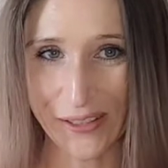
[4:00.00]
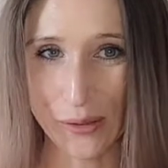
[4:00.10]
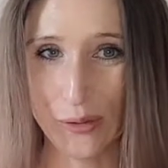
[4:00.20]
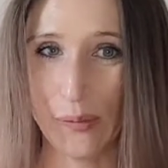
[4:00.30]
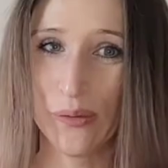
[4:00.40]

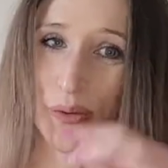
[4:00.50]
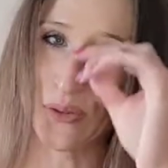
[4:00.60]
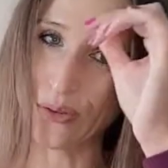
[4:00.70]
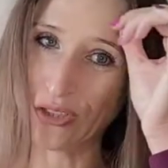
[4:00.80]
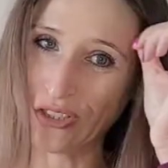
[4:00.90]
raisonnement
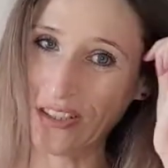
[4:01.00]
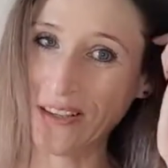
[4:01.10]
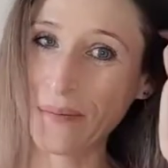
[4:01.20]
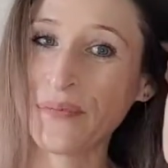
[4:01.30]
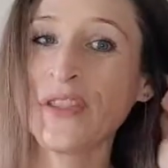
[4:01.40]
que j'en
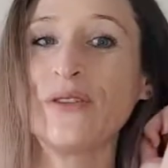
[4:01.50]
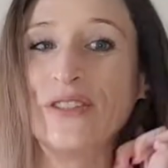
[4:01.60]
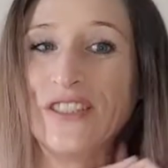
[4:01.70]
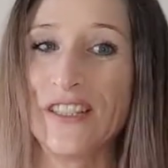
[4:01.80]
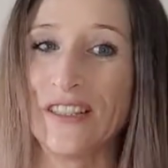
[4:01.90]
ai
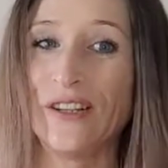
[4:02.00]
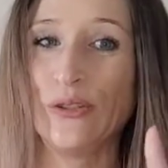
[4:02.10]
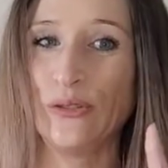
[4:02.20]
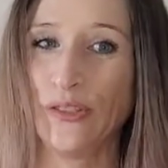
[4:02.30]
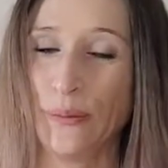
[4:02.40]

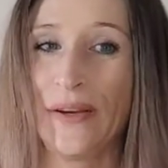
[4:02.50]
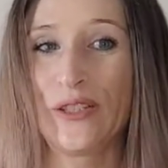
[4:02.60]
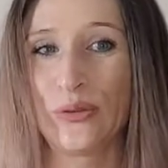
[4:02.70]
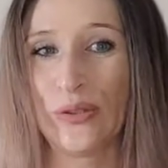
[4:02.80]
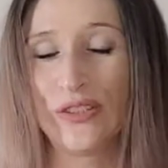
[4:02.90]
concernant le
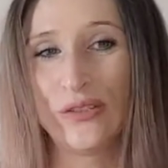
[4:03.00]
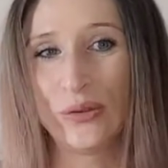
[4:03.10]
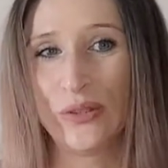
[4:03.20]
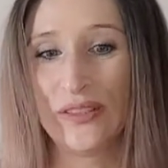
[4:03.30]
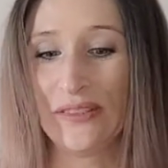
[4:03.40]
feedback
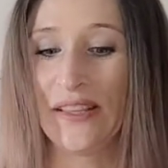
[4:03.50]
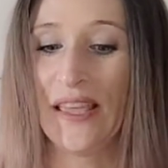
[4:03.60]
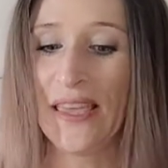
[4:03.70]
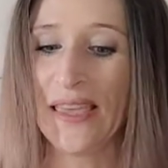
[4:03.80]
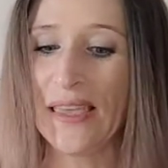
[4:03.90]
360.
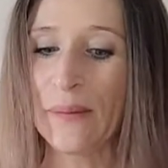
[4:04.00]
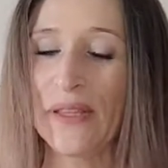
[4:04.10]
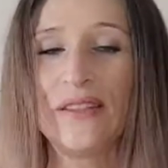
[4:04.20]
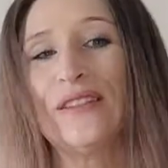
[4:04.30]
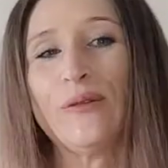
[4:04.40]
Et
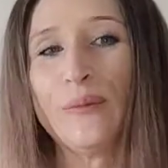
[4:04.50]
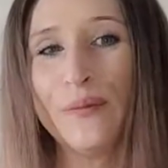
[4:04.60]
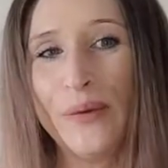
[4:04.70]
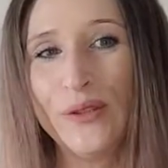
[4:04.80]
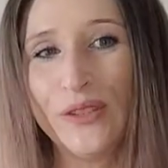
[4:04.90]
maintenant,
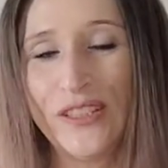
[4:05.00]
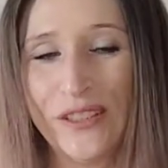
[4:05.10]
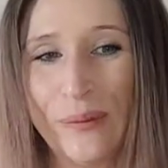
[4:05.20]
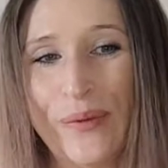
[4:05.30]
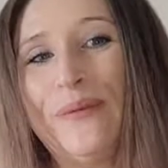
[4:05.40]
mes deux
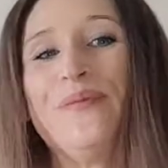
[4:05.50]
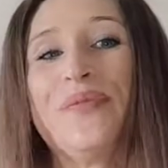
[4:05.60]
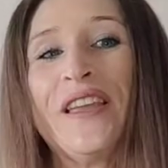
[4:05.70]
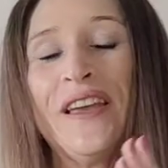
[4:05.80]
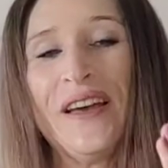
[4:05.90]
exemples.
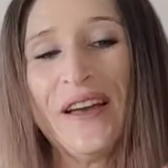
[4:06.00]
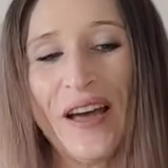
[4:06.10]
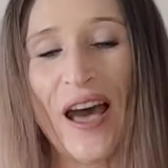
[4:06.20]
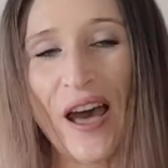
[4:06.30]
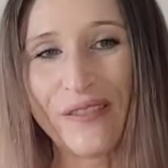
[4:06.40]

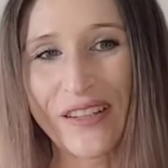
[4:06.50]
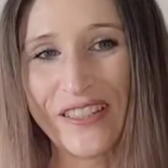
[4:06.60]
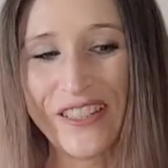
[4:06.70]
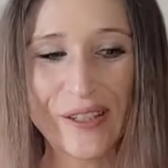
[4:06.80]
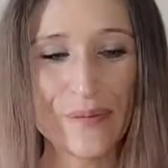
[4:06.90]
À
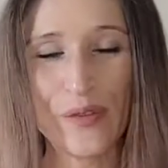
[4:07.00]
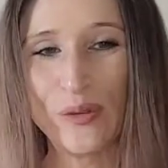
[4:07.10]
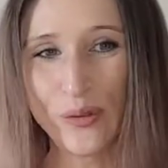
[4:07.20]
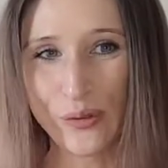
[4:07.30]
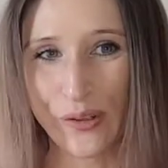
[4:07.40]
vrai dire,
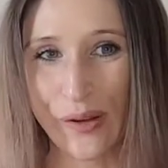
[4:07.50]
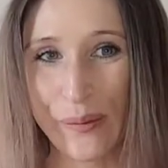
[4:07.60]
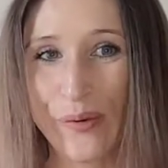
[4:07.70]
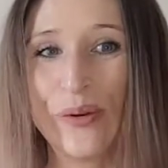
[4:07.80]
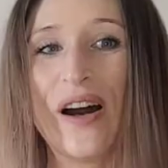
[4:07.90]
une
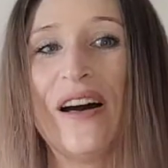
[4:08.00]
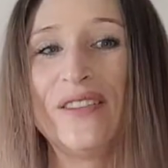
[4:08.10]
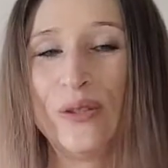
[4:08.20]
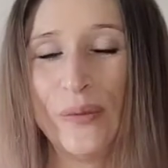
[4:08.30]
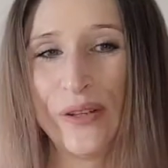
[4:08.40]
fois,
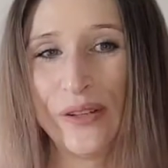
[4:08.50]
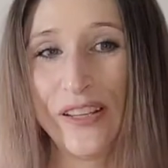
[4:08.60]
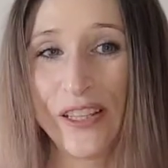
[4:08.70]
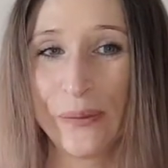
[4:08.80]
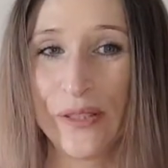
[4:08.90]
un de mes
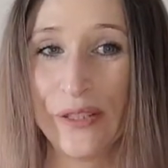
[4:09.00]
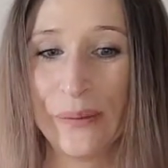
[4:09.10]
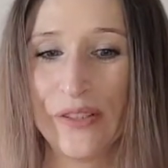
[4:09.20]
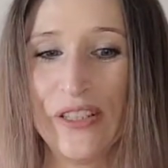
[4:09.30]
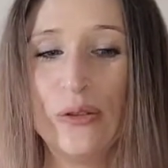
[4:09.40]
collègues, il m'a
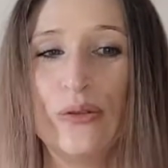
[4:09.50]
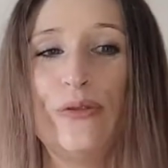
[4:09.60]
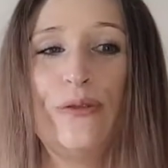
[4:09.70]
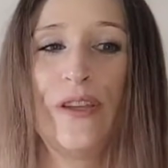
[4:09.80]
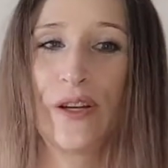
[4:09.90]
demandé de
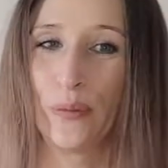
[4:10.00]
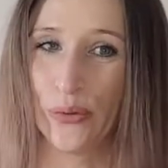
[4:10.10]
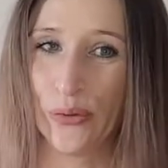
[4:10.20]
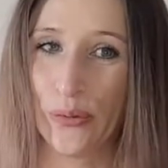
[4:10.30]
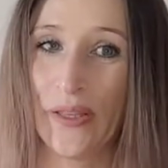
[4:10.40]
faire
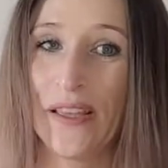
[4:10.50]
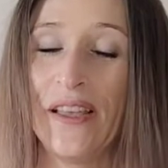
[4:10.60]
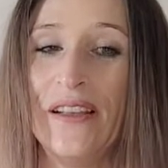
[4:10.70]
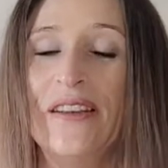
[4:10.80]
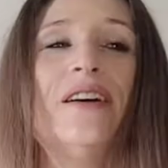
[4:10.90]
pour lui
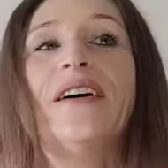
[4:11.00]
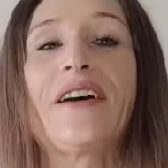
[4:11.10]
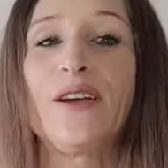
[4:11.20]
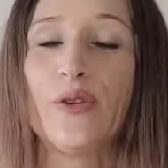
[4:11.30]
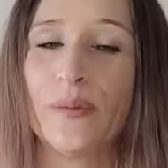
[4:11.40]
la
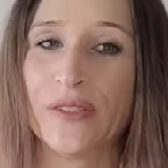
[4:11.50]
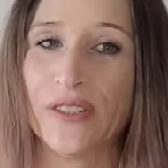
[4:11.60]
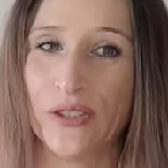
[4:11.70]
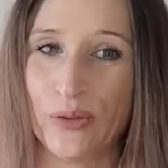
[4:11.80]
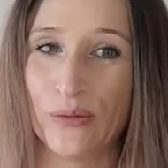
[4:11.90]

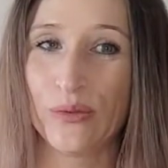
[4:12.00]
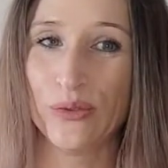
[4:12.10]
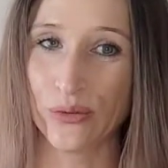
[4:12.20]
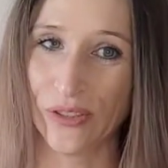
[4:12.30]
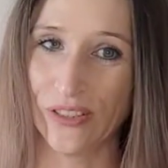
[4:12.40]
recommandation
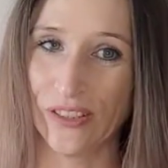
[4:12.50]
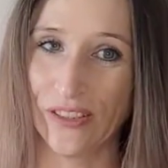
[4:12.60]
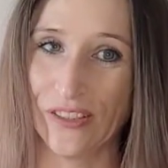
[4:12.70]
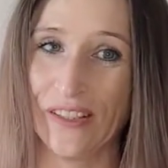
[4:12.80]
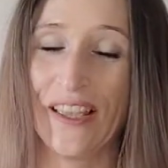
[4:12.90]
sur
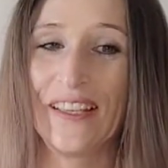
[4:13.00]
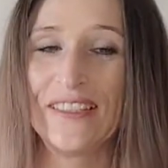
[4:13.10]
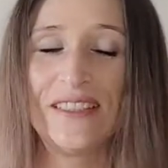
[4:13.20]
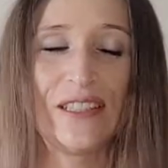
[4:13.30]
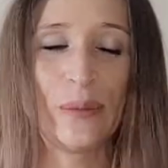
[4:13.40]
LinkedIn.
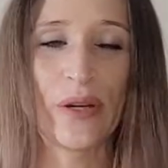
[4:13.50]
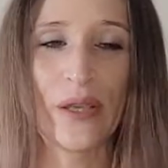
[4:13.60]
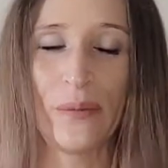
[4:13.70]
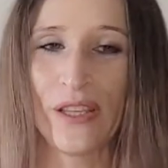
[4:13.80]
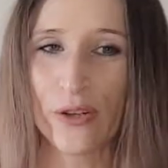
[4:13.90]
C'était la
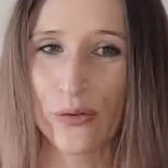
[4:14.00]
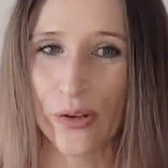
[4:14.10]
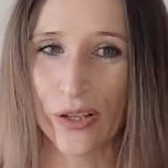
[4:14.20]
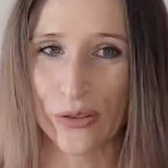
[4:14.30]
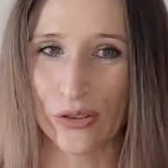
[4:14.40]
première
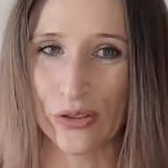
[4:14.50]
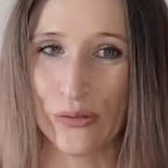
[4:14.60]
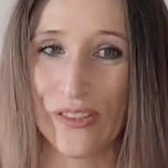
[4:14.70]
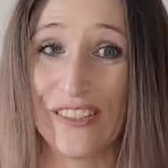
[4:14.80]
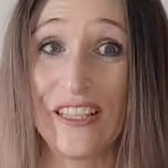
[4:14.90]
fois que je le
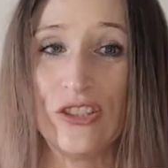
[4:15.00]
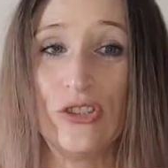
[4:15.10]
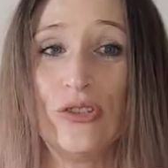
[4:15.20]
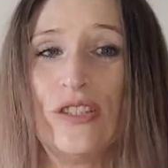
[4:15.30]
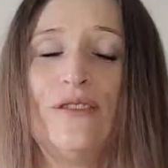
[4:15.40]
faisais.
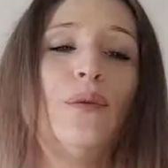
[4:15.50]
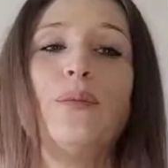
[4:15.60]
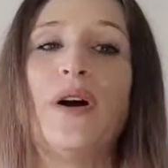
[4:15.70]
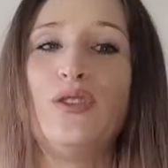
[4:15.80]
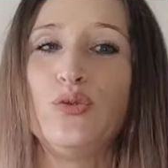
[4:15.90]
Je ne savais
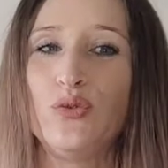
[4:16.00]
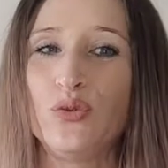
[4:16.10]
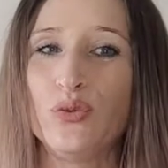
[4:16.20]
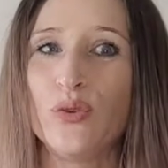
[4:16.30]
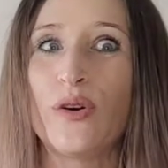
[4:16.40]
pas du
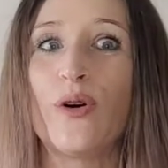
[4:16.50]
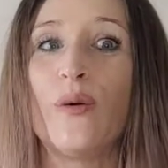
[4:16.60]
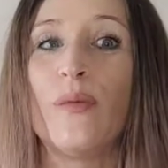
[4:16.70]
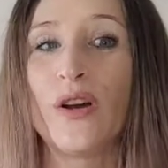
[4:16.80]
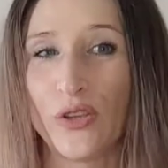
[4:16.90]
tout
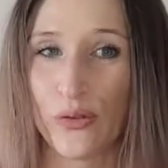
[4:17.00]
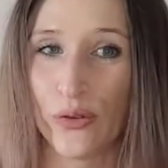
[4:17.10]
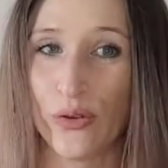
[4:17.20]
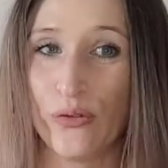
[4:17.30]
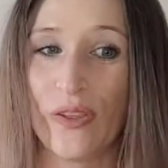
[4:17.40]
comment il
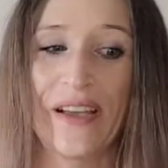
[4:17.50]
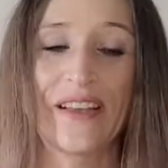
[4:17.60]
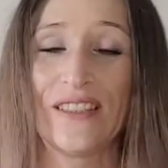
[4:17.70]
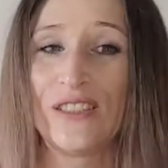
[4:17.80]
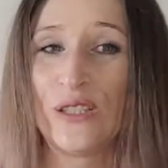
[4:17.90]
faut le
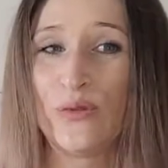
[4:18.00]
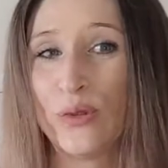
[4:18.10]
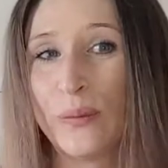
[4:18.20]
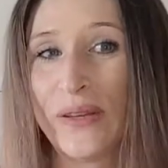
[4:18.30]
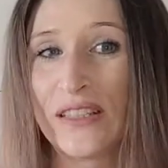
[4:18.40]
faire, qu'est-ce qu'il
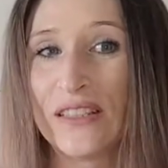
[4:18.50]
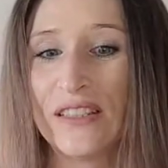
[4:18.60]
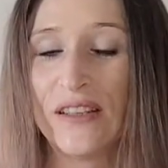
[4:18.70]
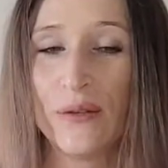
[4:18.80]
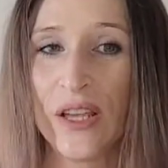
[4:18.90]
faut mettre
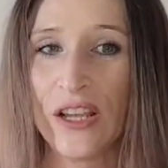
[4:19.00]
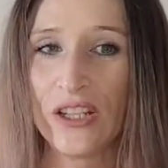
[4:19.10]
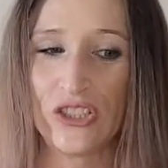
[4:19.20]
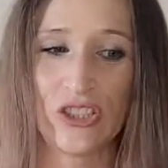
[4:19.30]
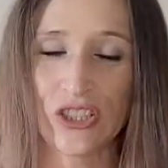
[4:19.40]
dedans.
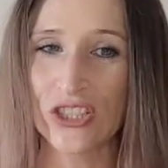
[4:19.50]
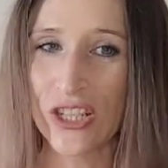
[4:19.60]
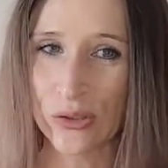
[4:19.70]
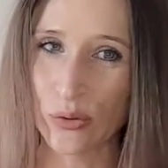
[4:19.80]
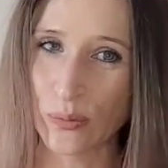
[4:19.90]
J'ai
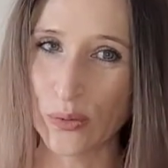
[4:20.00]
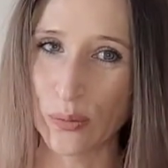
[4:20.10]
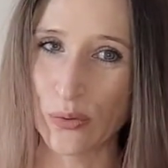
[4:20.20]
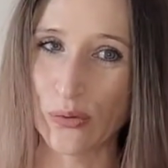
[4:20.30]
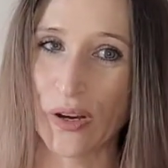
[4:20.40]
cherché un tout petit
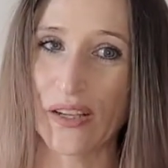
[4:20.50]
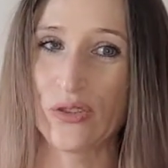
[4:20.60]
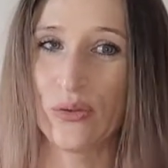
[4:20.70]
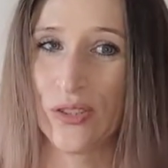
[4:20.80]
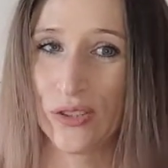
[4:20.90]
peu
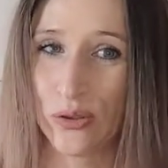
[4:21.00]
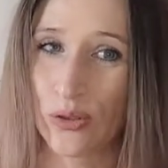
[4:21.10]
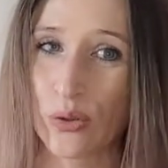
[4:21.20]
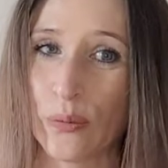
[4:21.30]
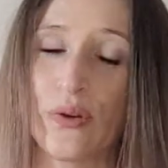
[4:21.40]
voir sur des
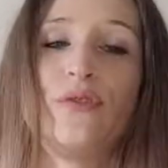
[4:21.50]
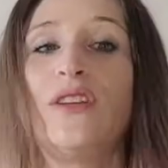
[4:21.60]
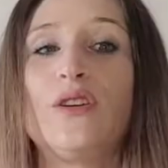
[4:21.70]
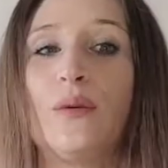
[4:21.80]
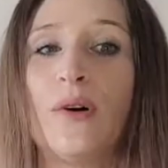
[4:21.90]
autres
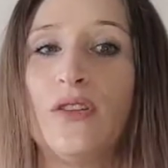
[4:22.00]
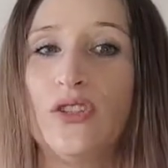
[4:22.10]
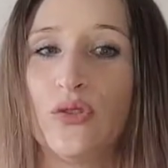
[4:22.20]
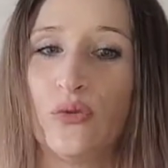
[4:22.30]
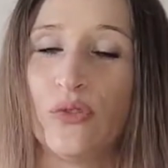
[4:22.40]
profils comment
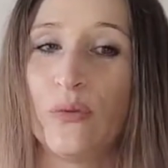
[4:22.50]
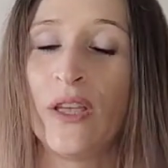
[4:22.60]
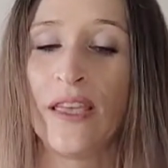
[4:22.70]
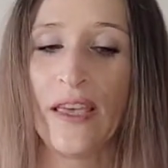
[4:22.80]
les gens font.